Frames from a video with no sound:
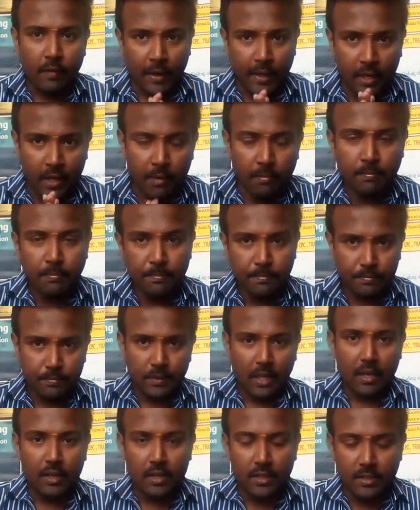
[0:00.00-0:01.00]
வணக்கம்
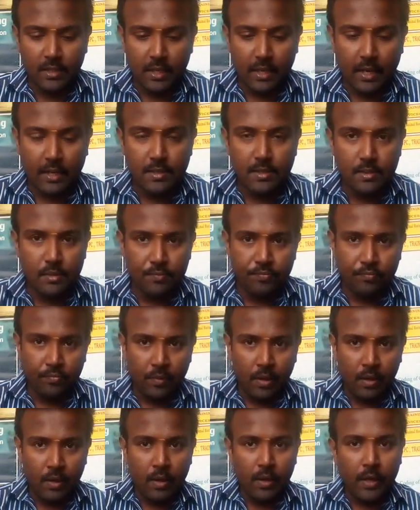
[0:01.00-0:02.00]
நான் கிருஷ்ணராஜ்
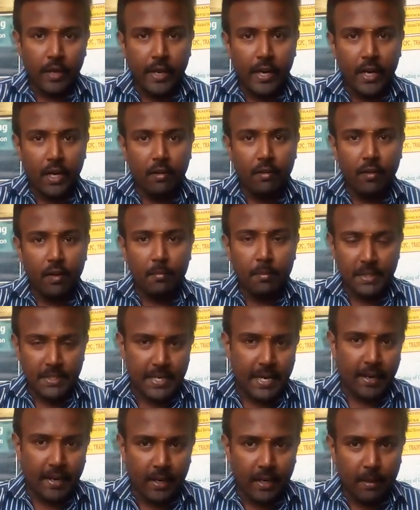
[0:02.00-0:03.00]
ஏற்கனவே நம்ம
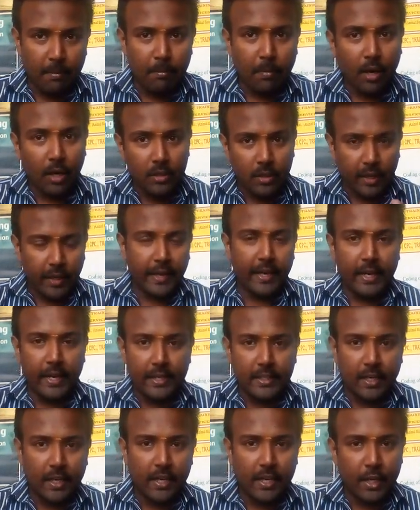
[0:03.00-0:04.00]
சேனலில் பாட்டனி
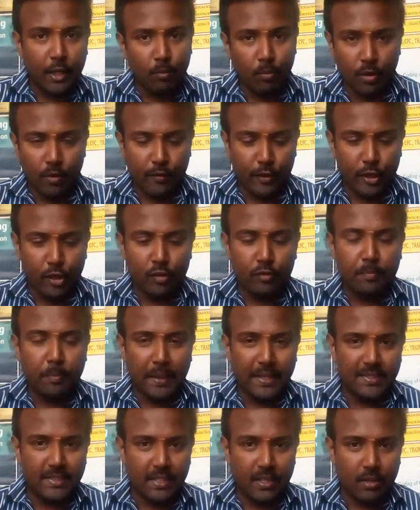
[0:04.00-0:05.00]
ரிலேட்டடாக ரெண்டு மூணு வீடியோஸ்
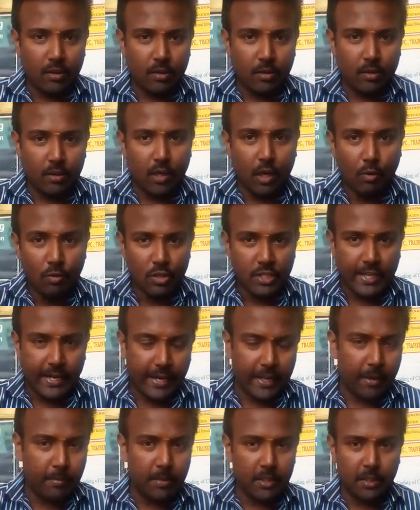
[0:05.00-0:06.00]
பேசியிருக்கோம் க்ரௌண்ட்
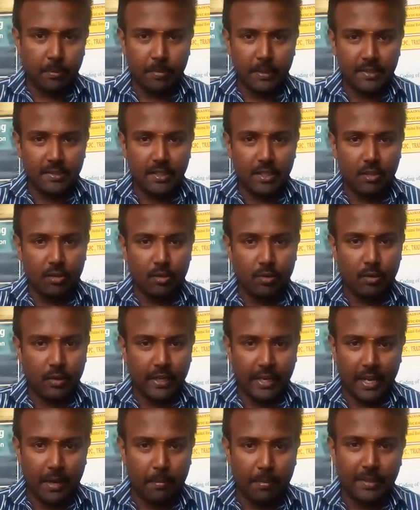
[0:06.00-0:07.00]
ஷேடிங்கை பற்றி பேசியிருக்கோம்
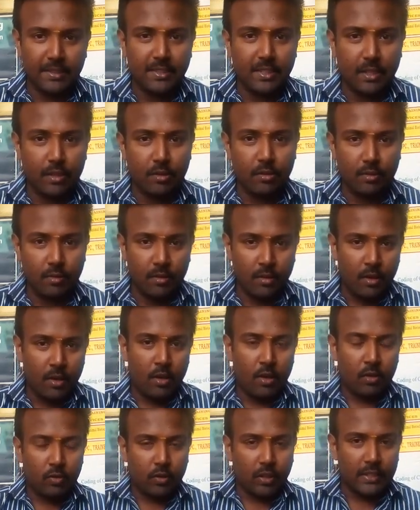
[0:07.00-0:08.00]
நிறைய பேசியிருக்கோம்
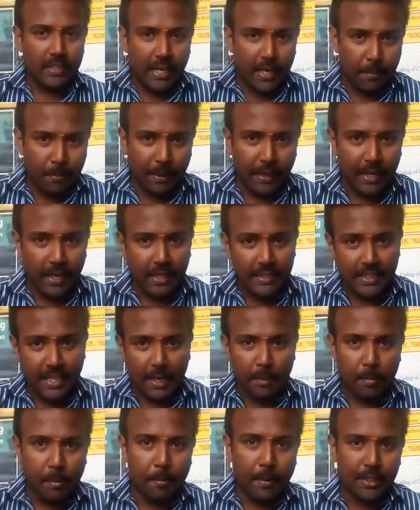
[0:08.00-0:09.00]
ஸோ அந்த அடிப்படையில்
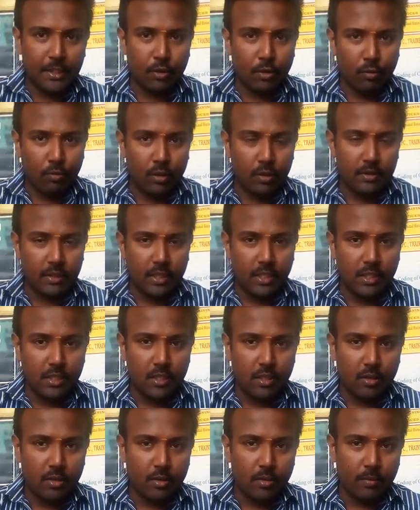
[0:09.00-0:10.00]
தலைப்பை பார்த்தோன்னே உங்களுக்கு
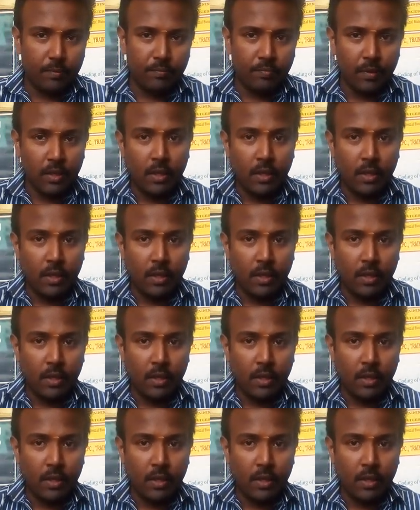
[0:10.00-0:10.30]
தெரிஞ்சிருக்கும்